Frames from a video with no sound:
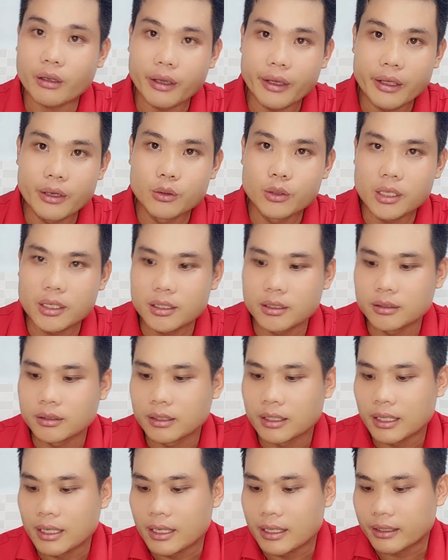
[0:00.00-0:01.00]
yêu thương
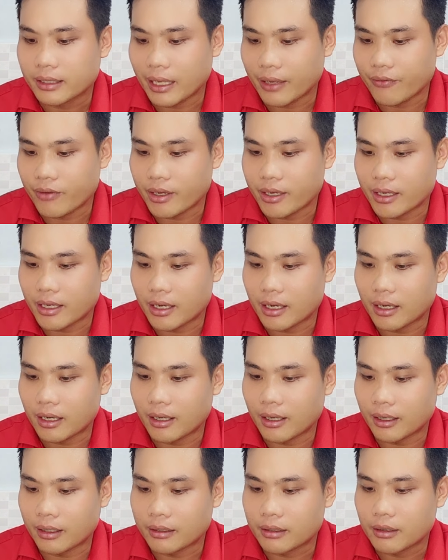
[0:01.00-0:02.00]
tại vì
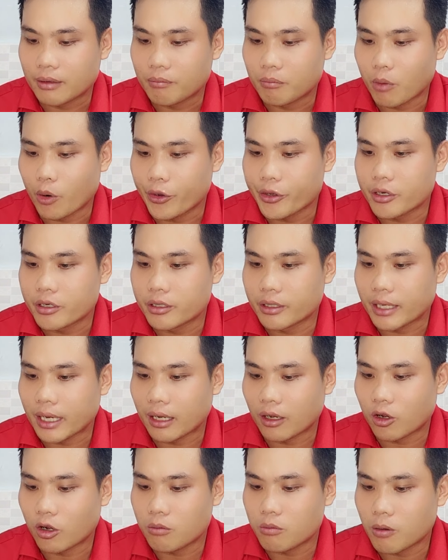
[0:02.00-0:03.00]
mỗi người
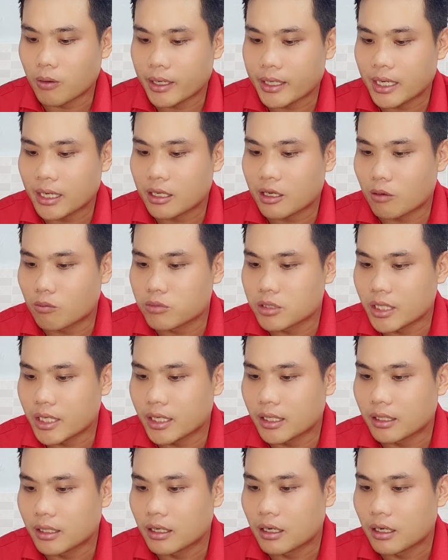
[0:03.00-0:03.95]
cần có một cái chất giọng riêng